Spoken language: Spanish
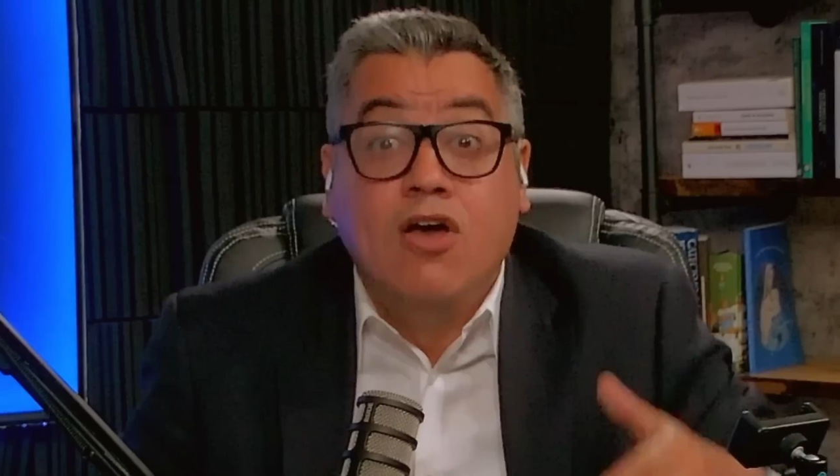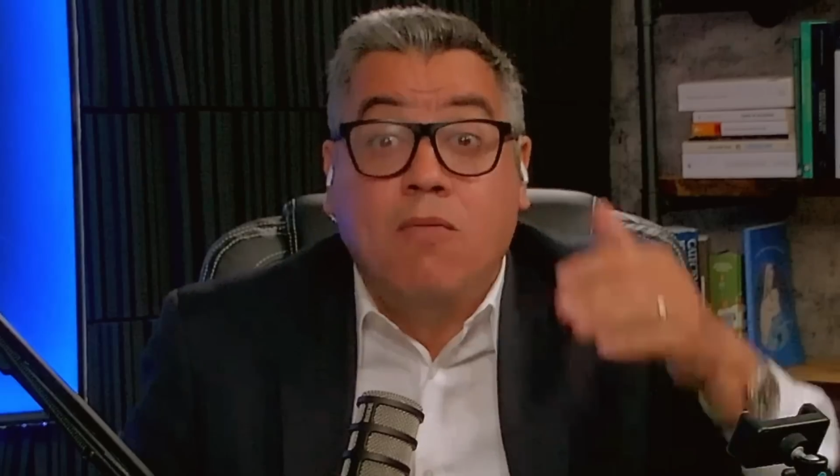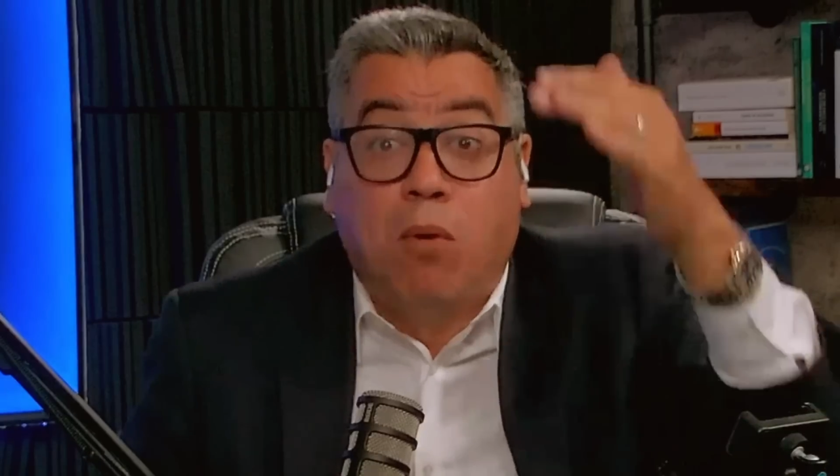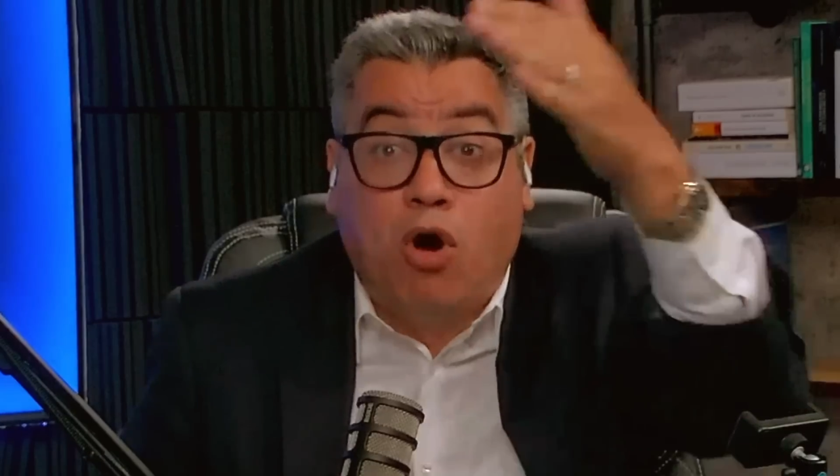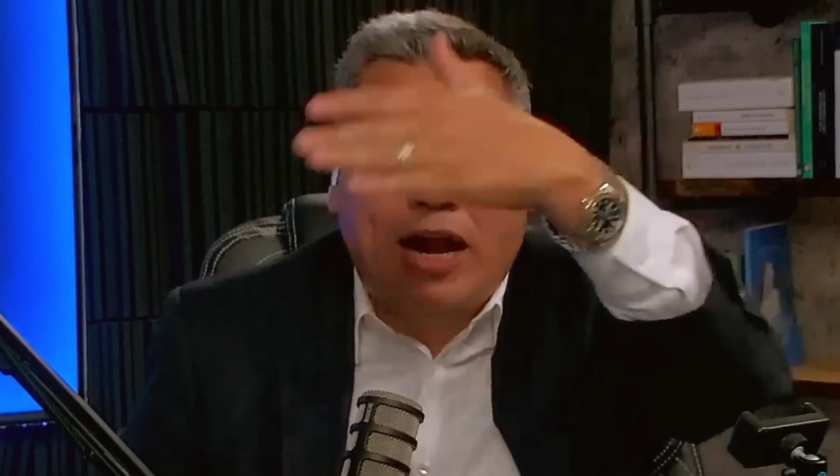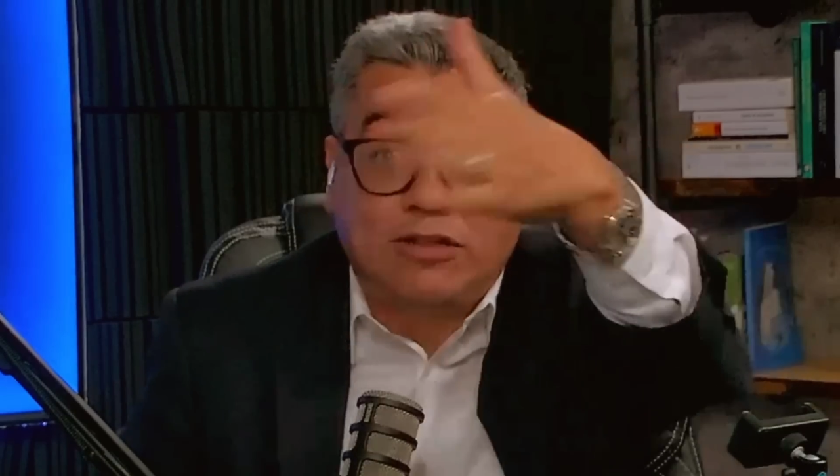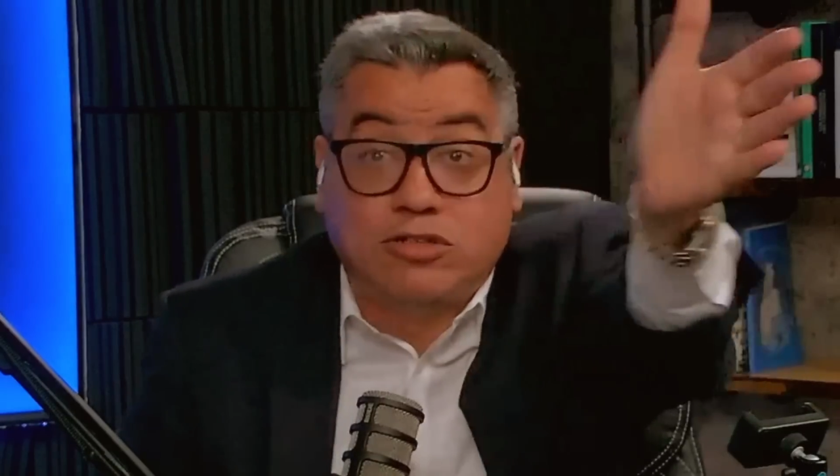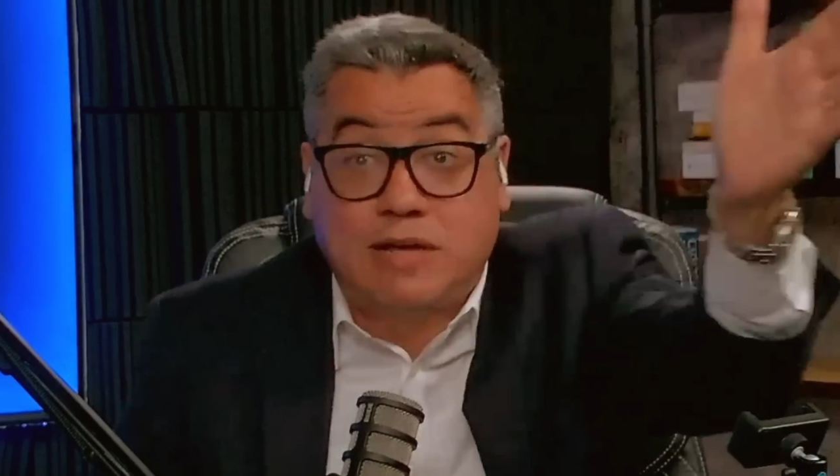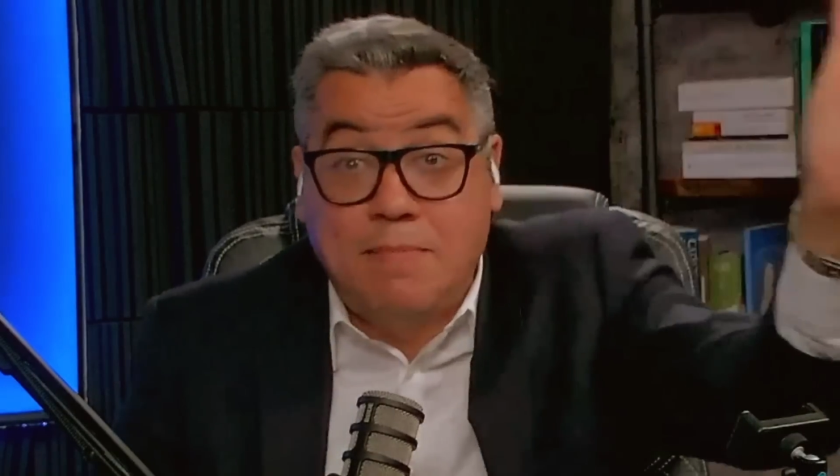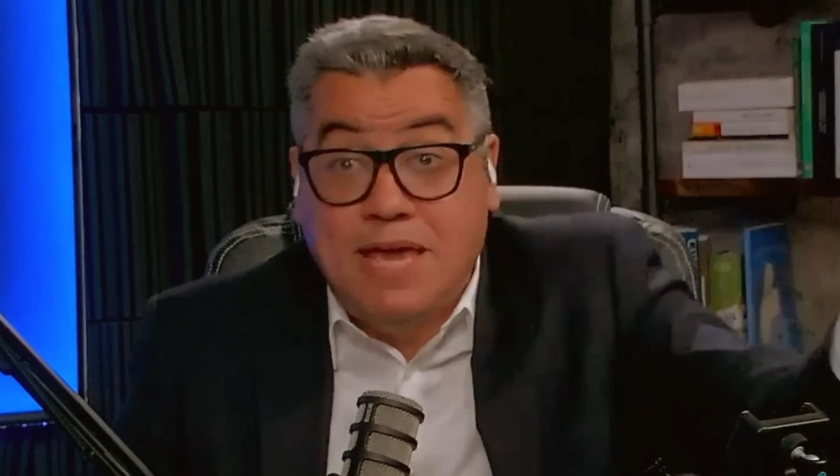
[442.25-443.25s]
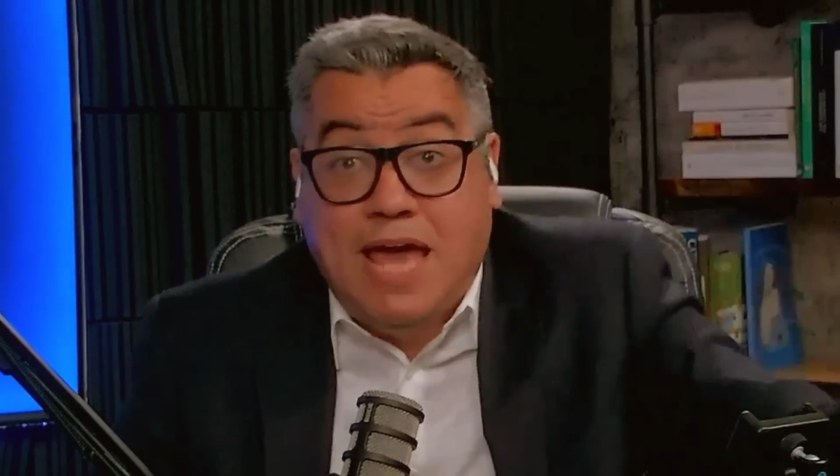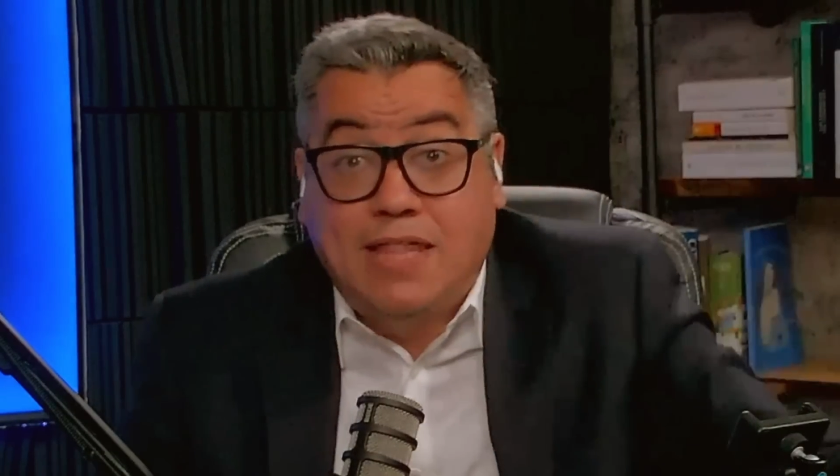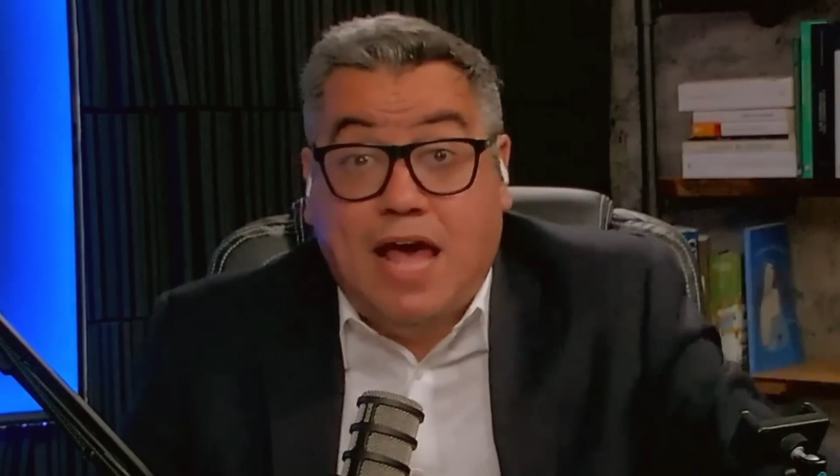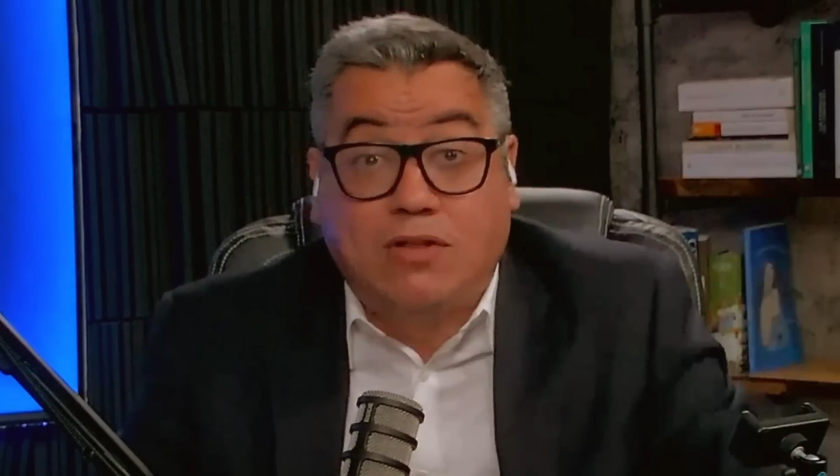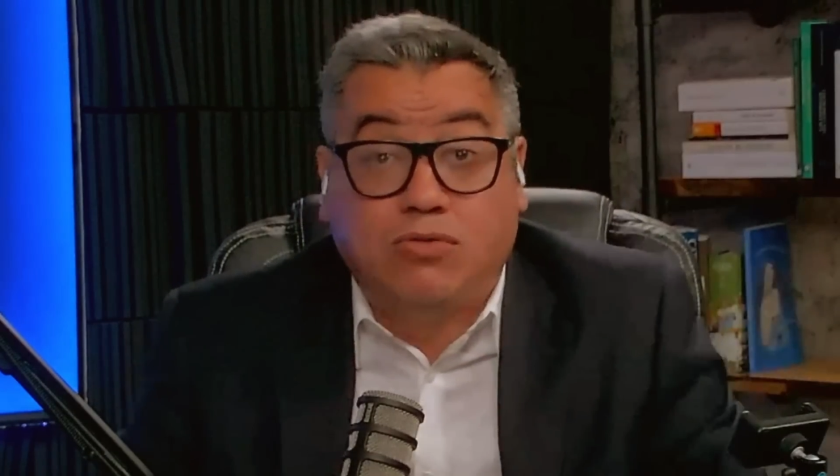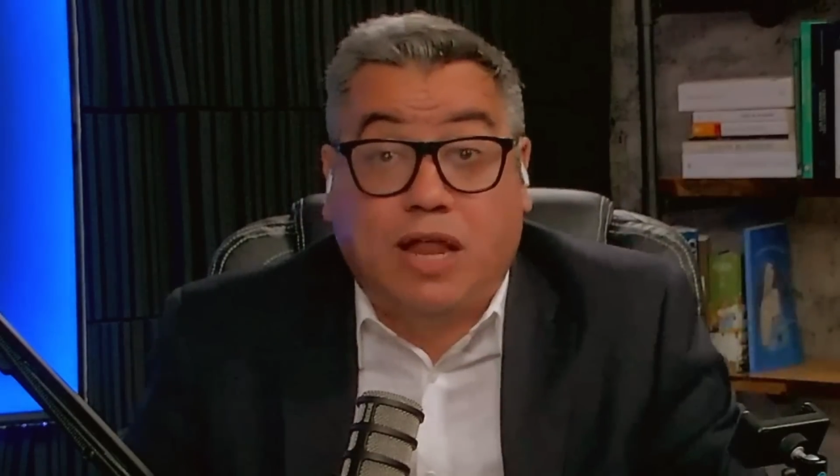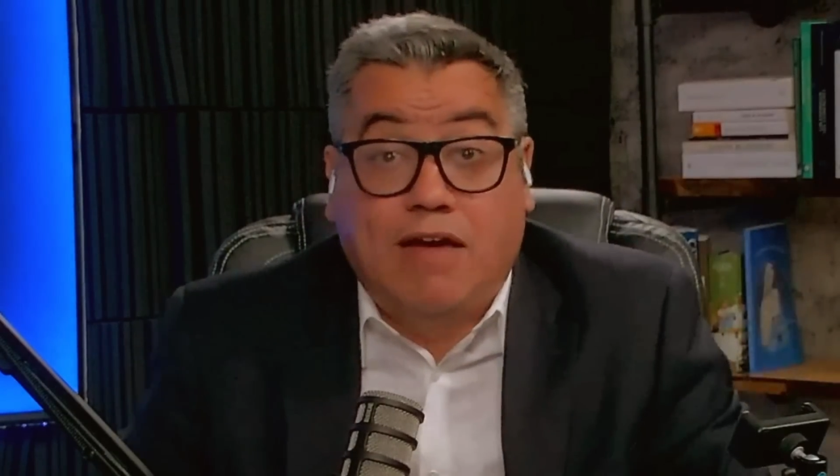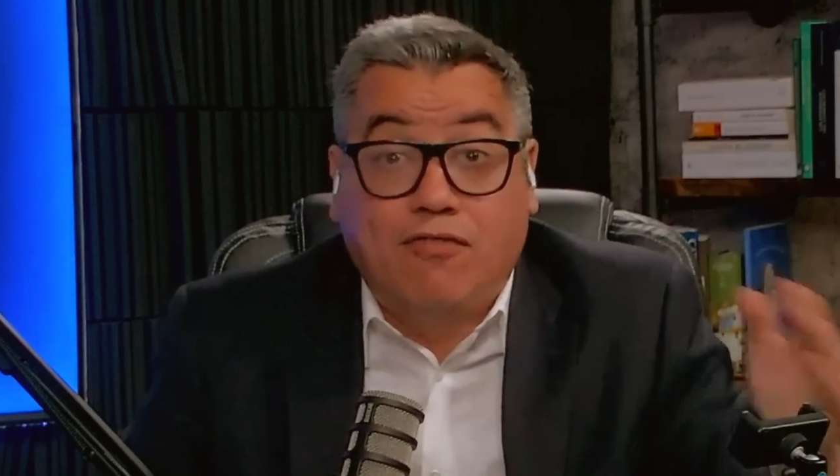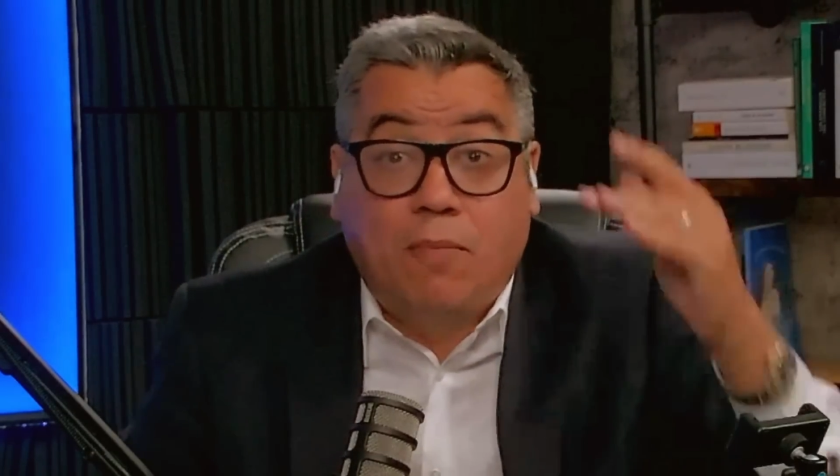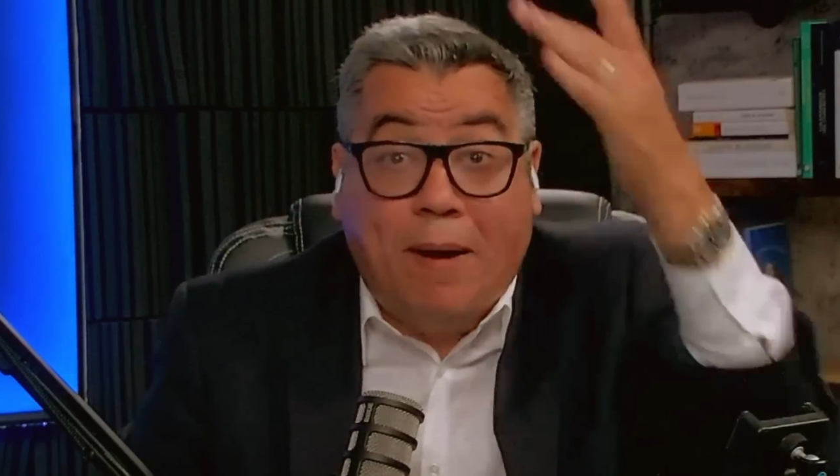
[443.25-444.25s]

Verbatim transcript: Borra toda esa mierda de tu teléfono,